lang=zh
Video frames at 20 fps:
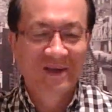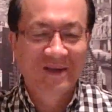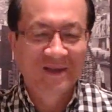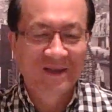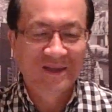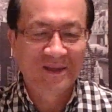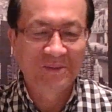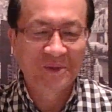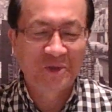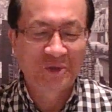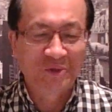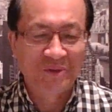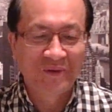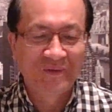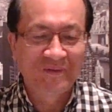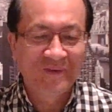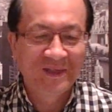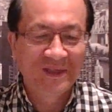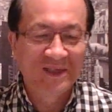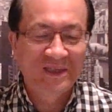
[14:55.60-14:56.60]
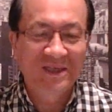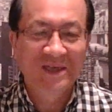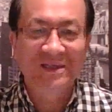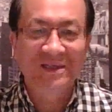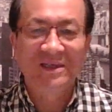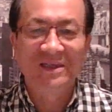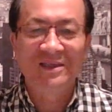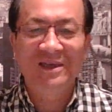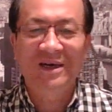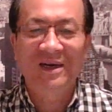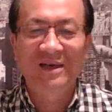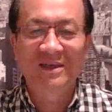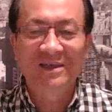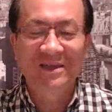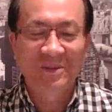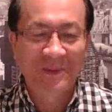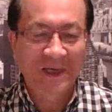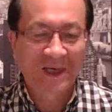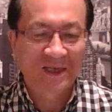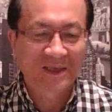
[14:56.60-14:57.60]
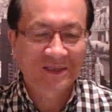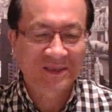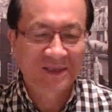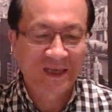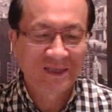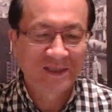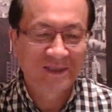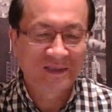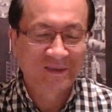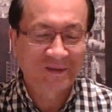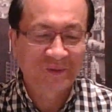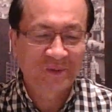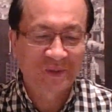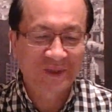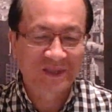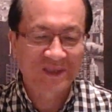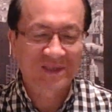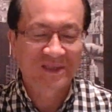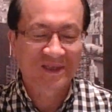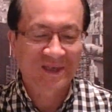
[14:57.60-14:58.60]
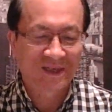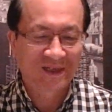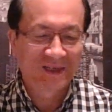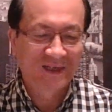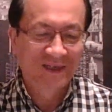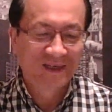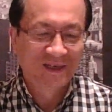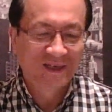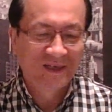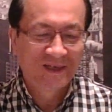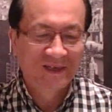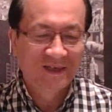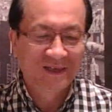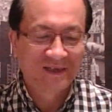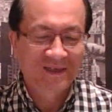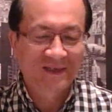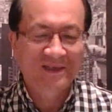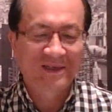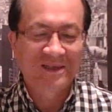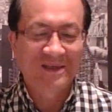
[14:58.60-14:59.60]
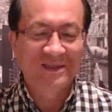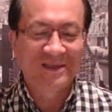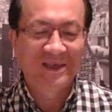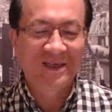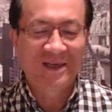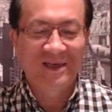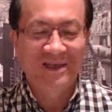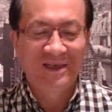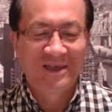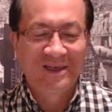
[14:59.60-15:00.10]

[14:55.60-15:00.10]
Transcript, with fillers: 那么询问的证人啊一百三十多次啊，那可见